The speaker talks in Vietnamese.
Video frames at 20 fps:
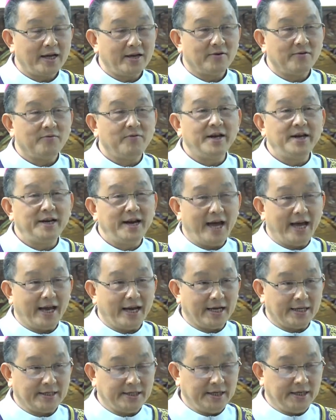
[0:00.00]
vấn đề
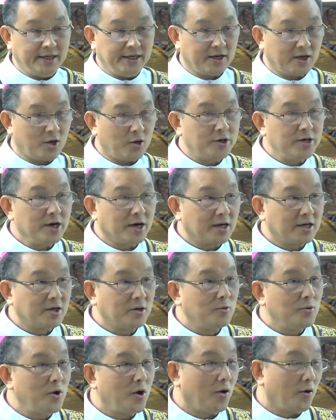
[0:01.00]
là gì? Có được
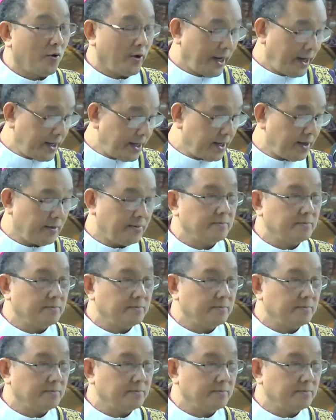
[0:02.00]
cứu độ hay không?